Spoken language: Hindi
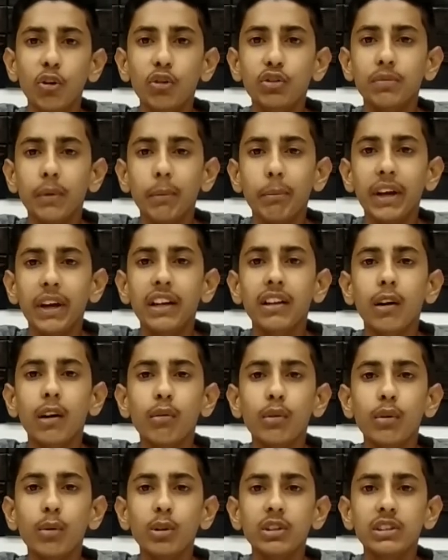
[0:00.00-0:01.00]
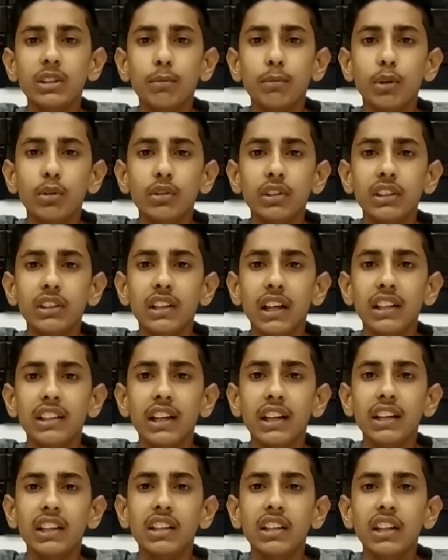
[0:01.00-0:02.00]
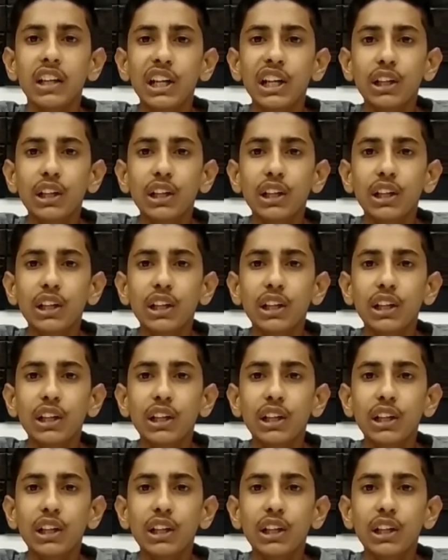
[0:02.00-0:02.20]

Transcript: उसमें बैकग्राउंड नॉइस बहुत ही ज्यादा है